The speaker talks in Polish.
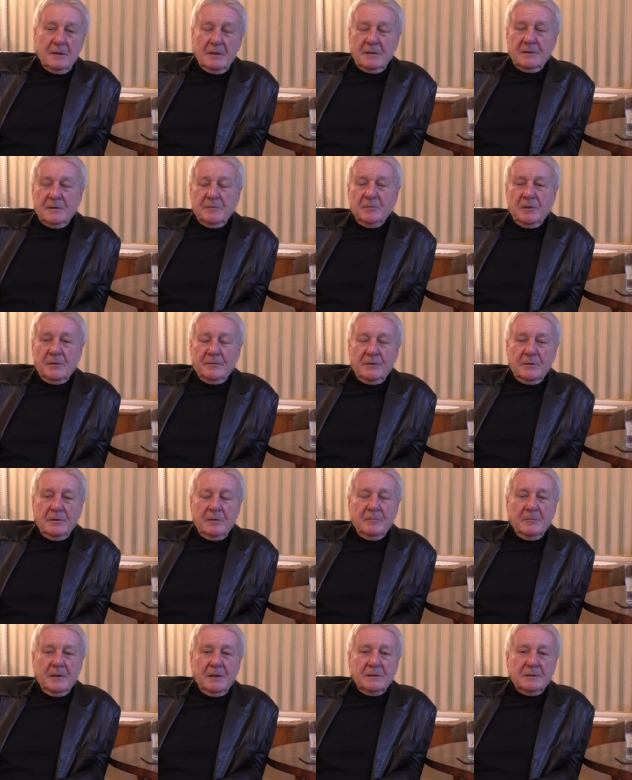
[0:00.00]
A tym
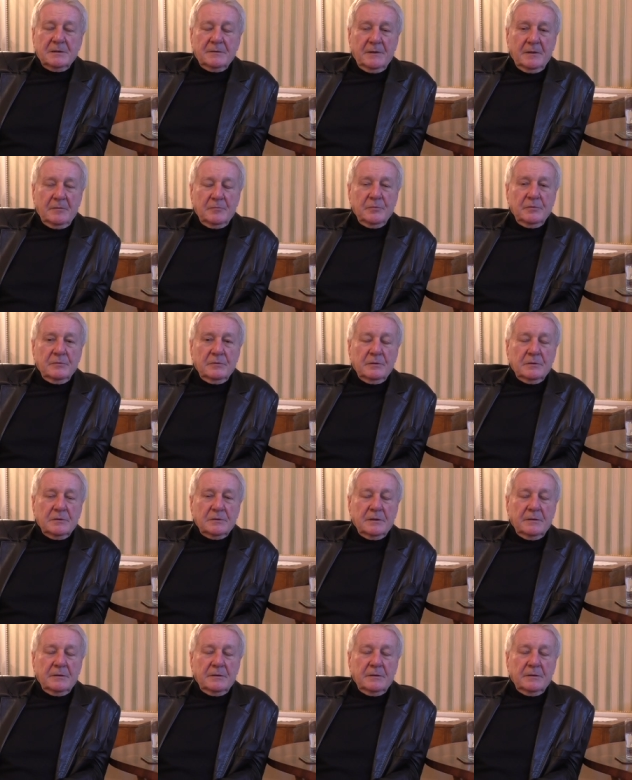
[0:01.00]
dowodem męstwa było